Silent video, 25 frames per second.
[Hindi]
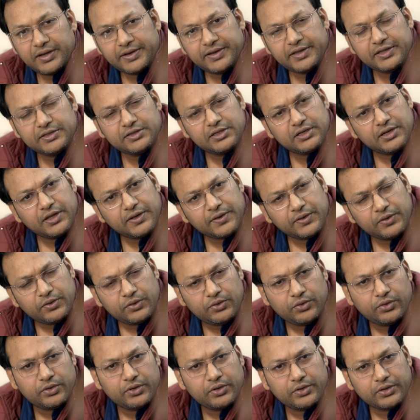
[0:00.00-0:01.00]
अब इतना
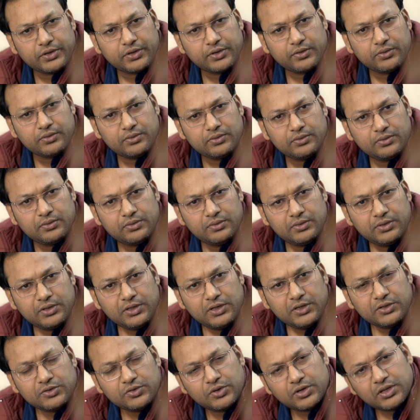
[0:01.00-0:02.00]
क्यों रूड हो रही हो
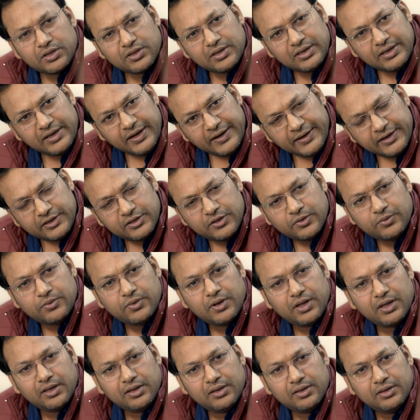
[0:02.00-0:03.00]
थोड़ा लेट ही तो
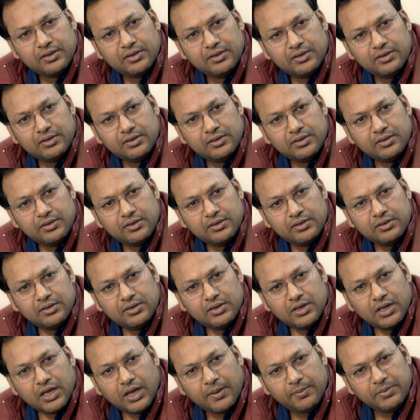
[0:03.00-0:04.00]
हुआ है
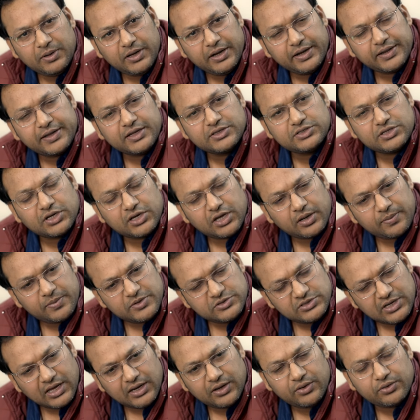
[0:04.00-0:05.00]
अब लेट के चक्कर
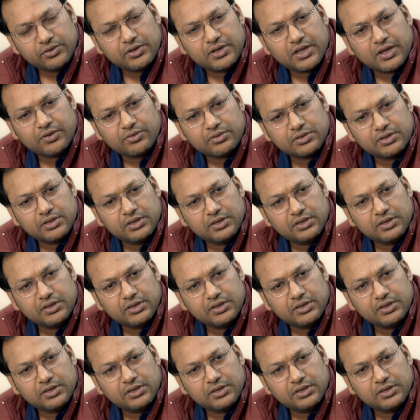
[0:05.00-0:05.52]
में जान लोगे क्या